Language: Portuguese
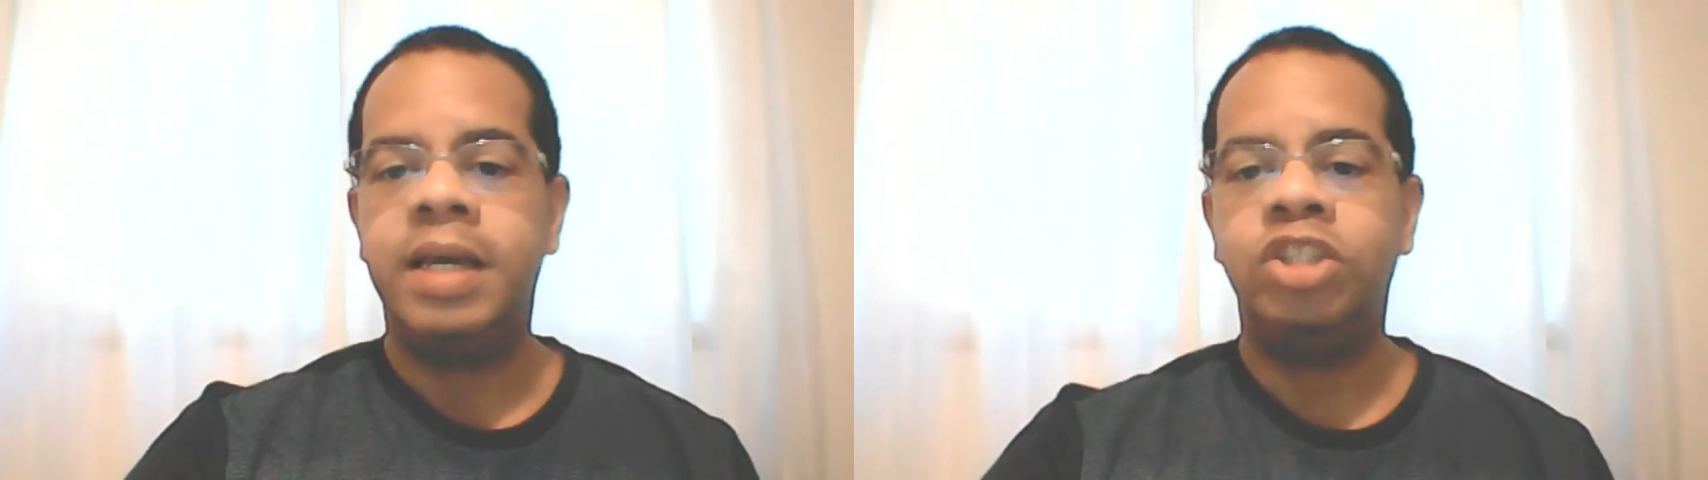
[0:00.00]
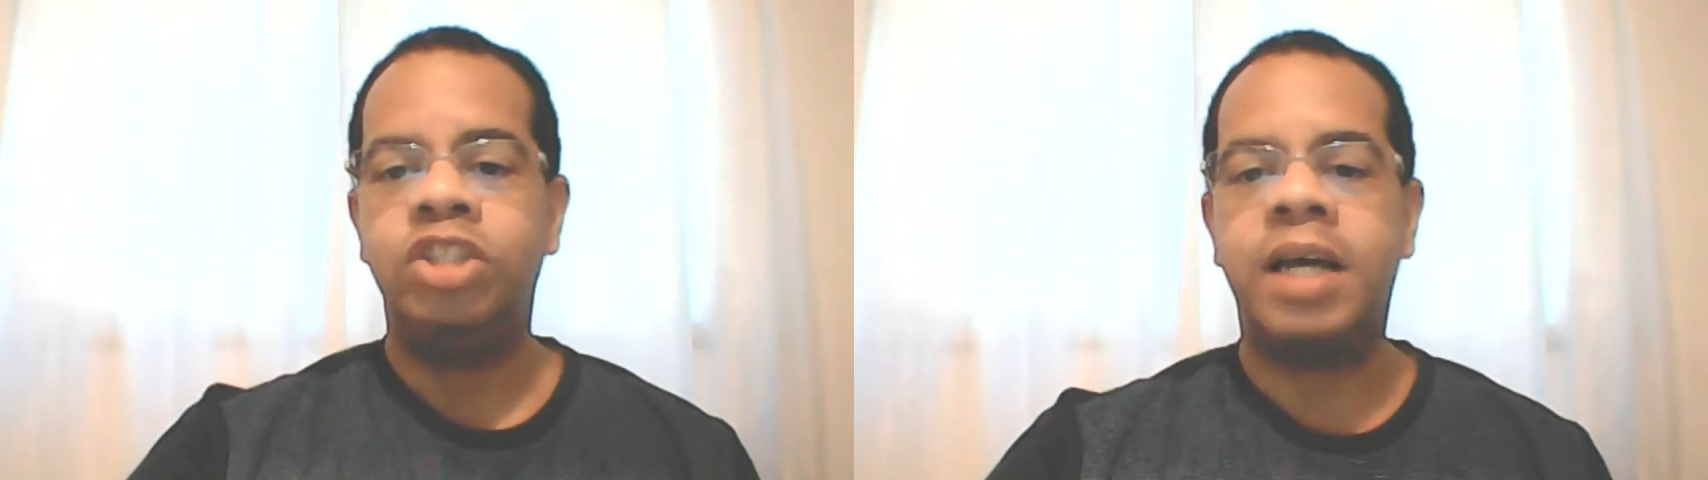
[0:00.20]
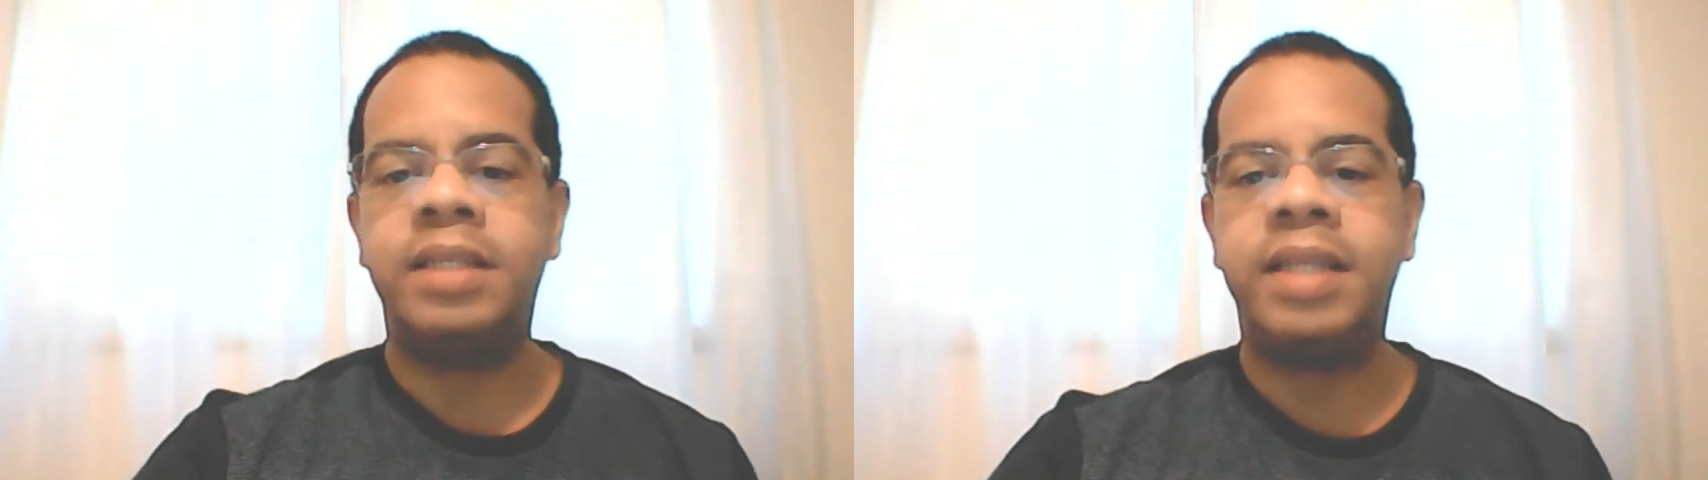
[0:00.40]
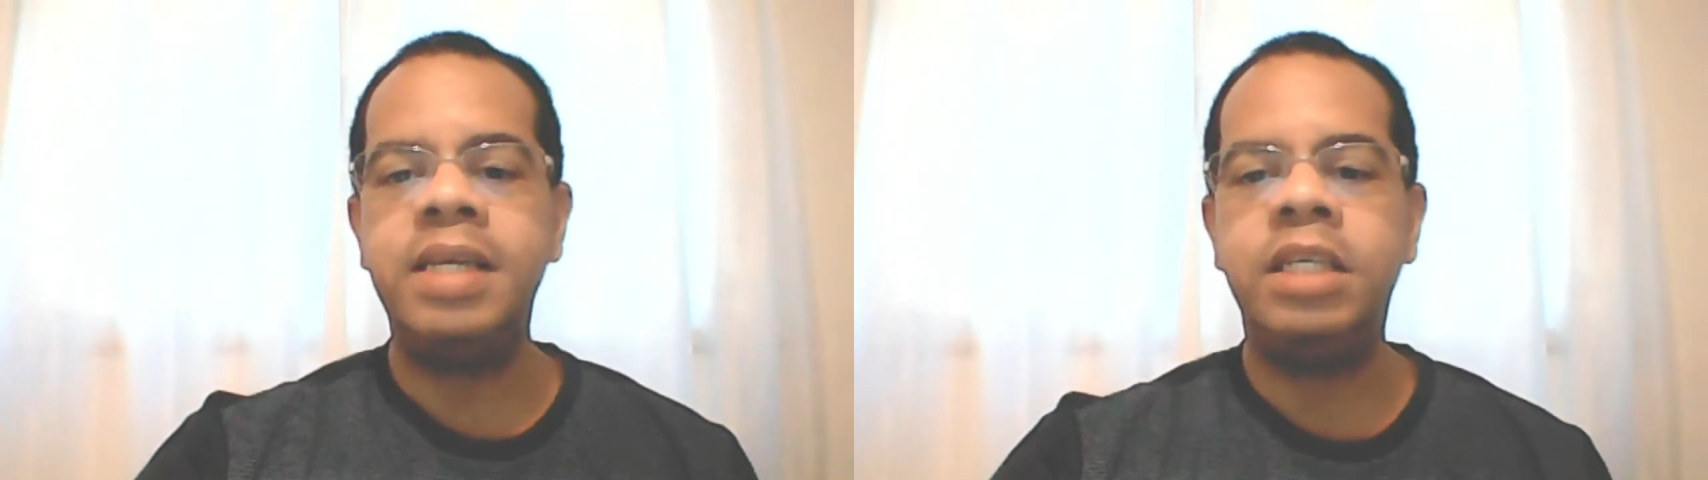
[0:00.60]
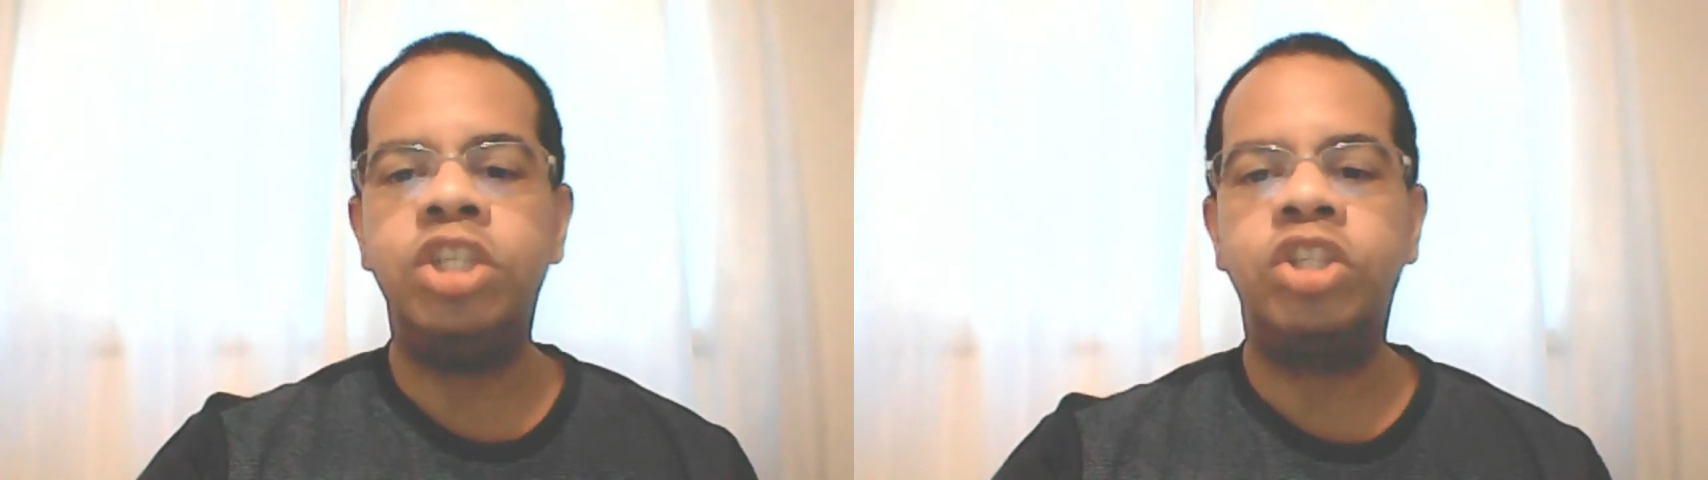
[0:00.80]
Já
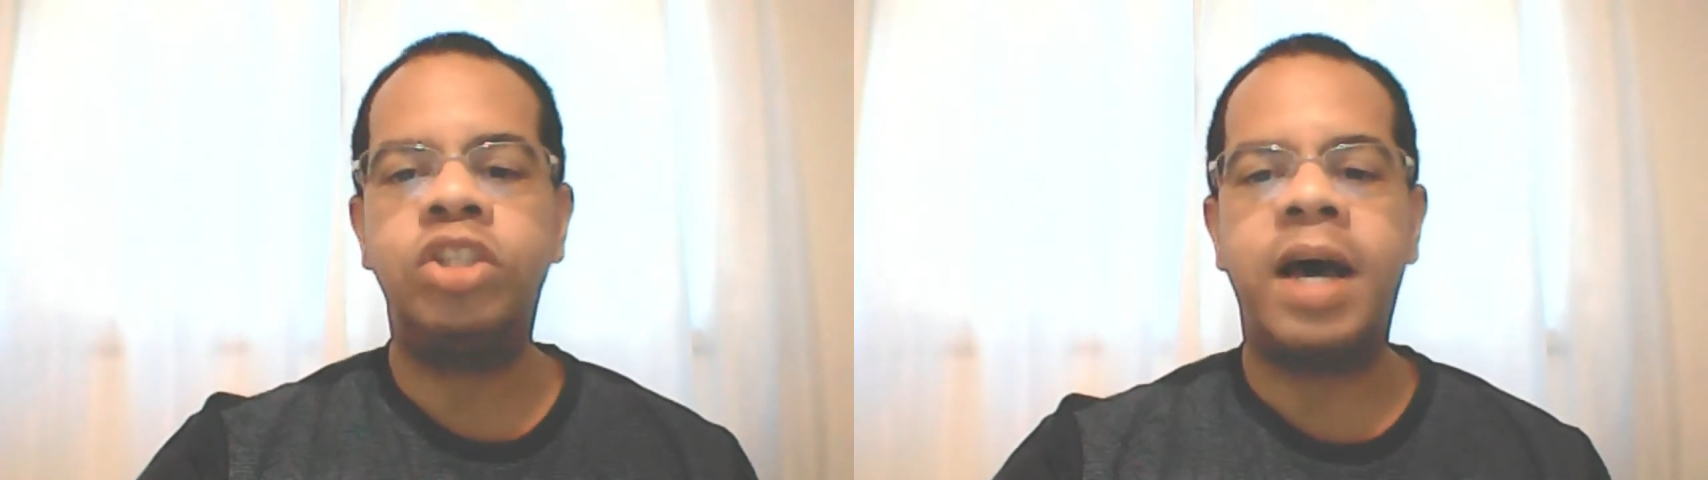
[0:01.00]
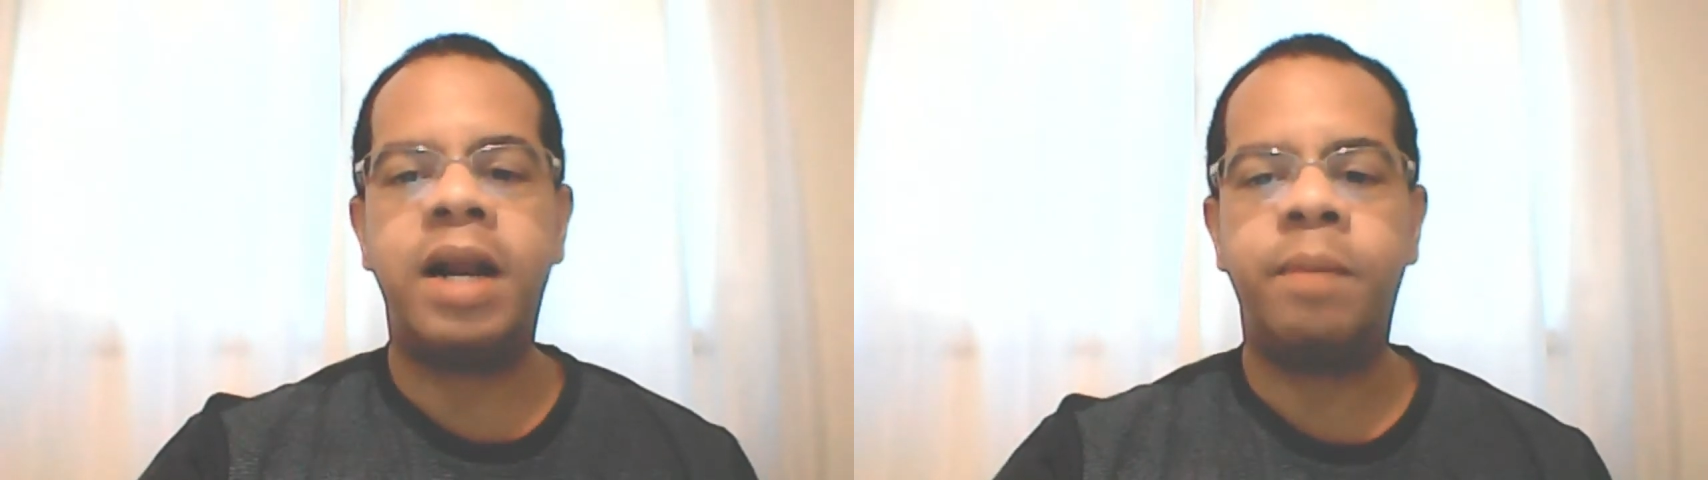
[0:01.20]
tem que estar